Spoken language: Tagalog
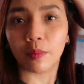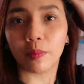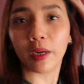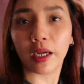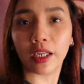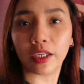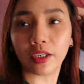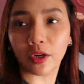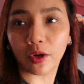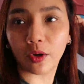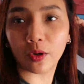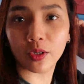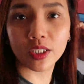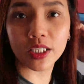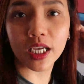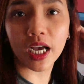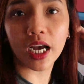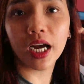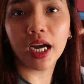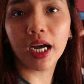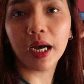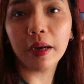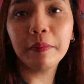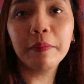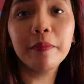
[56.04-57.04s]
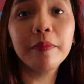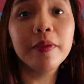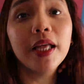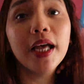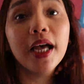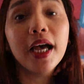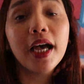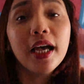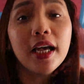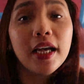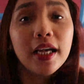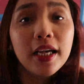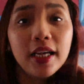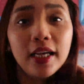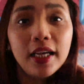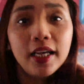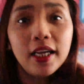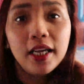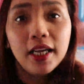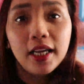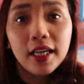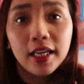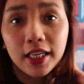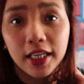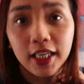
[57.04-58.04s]
of ano, sangkap na
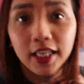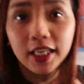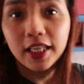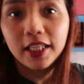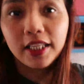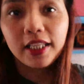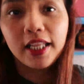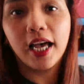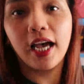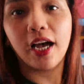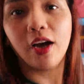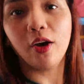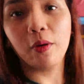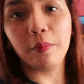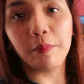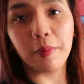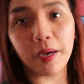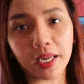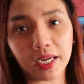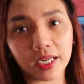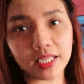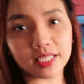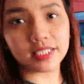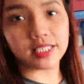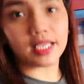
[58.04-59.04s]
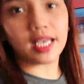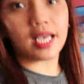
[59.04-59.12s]
hinanda ko para